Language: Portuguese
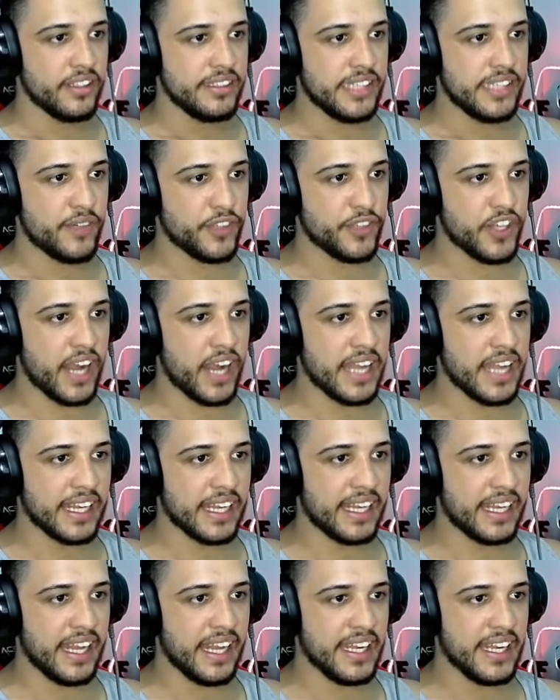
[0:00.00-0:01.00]
Já vou jogar
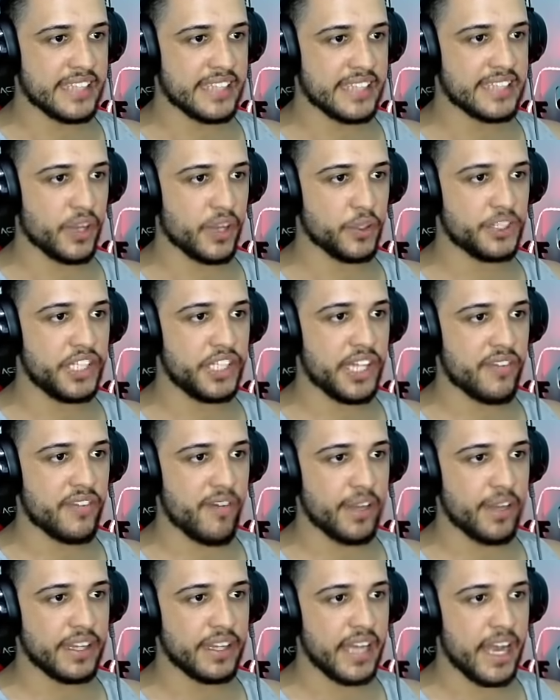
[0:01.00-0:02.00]
daqui, galera. Será que o giga
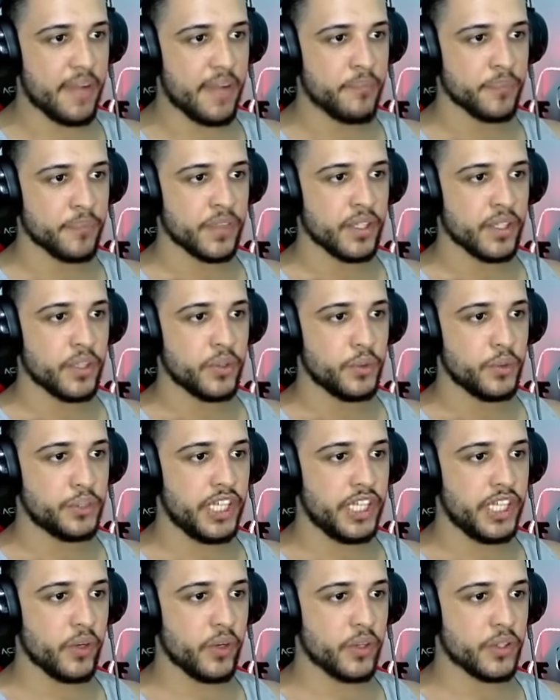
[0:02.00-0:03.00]
vai aguentar? O
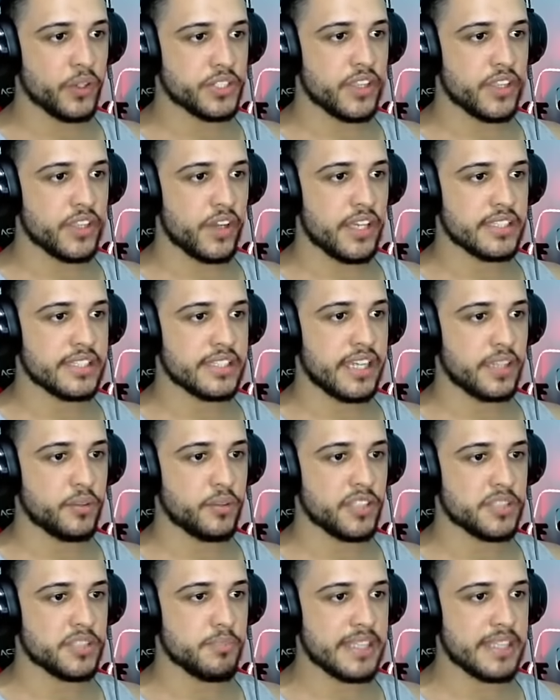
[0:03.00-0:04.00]
gigantossauro das
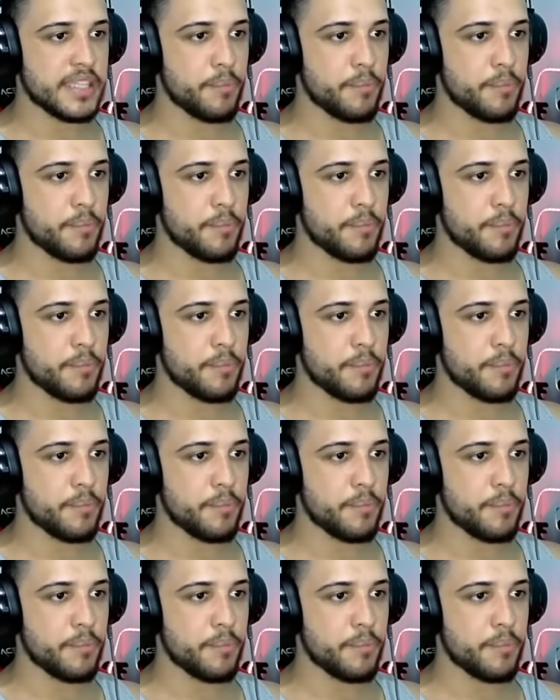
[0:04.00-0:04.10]
criaturas